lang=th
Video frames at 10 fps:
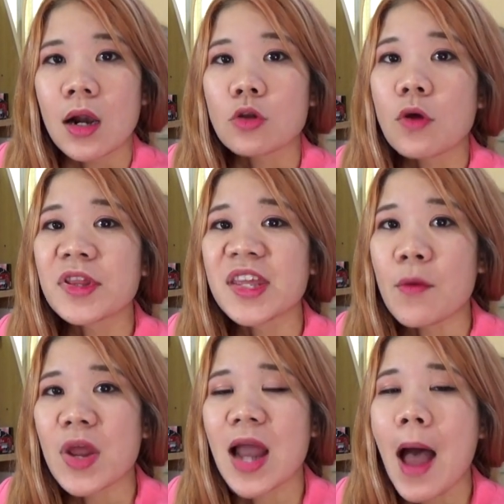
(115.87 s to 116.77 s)
เราต้องเสี
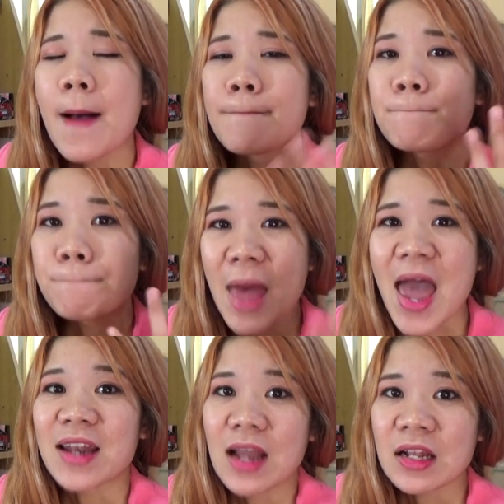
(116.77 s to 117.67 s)
ยเวลา
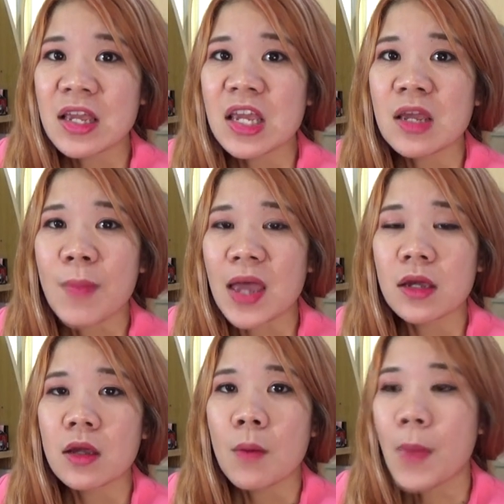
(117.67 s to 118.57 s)
8 นาทีไป
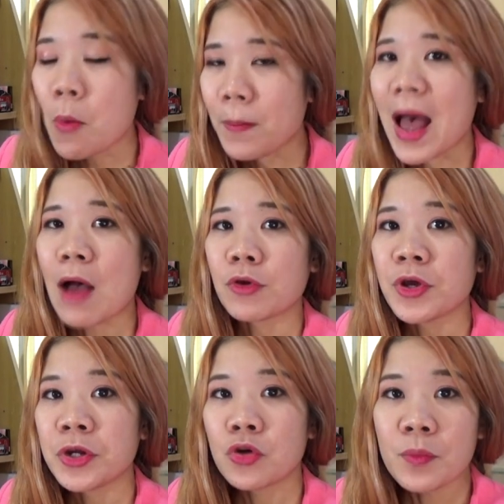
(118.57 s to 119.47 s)
เปล่า ๆ
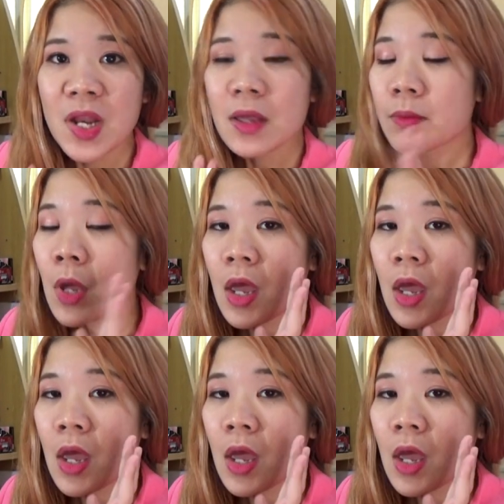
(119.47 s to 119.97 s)
เลย โดยไม่ได้